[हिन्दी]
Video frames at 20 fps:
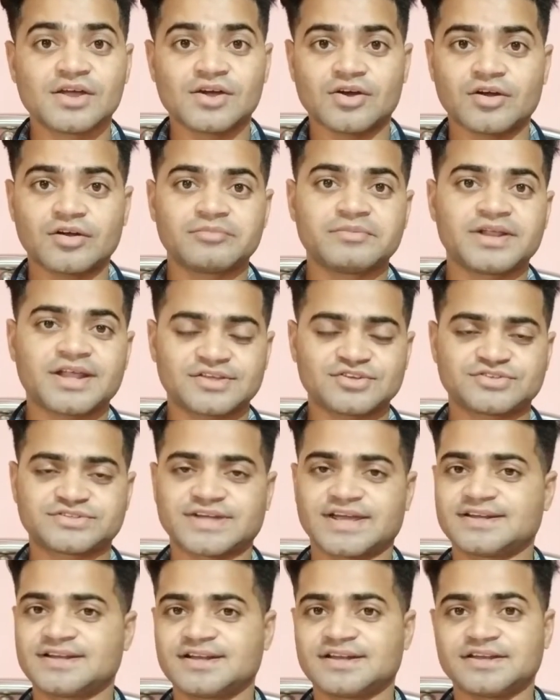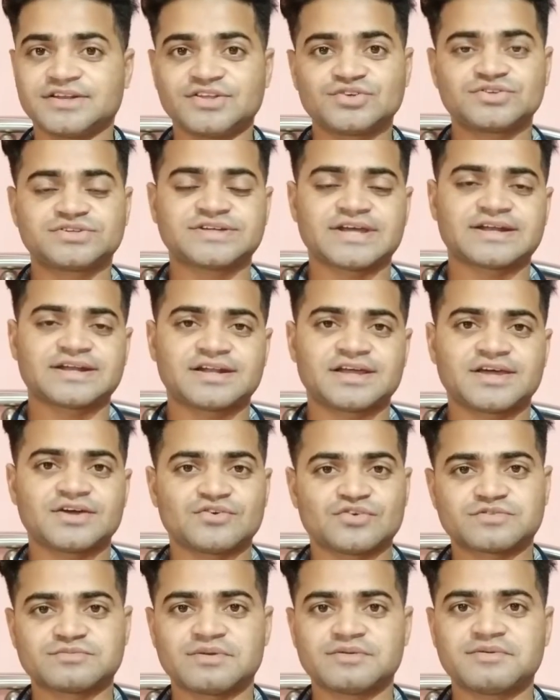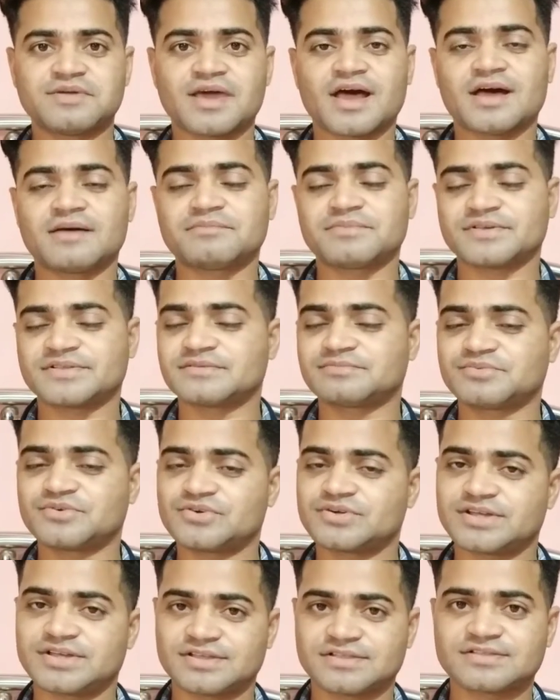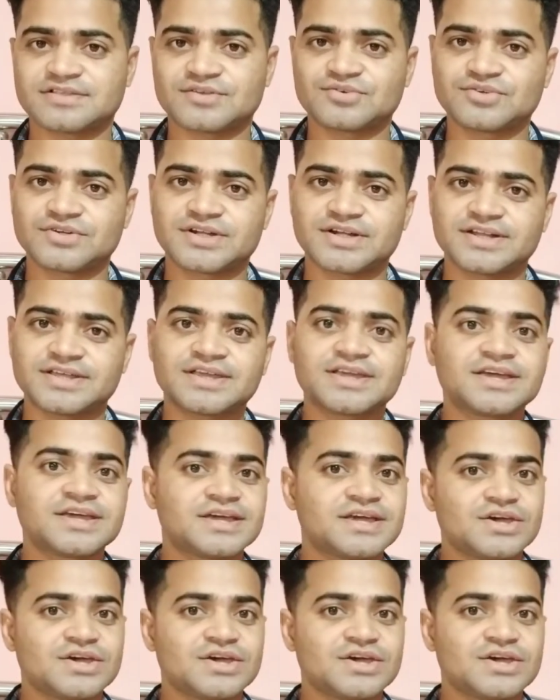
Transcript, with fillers: और मेरा जो चैनल न्यू चैनल है उसमें भी आप सपोर्ट ज़रूर करिए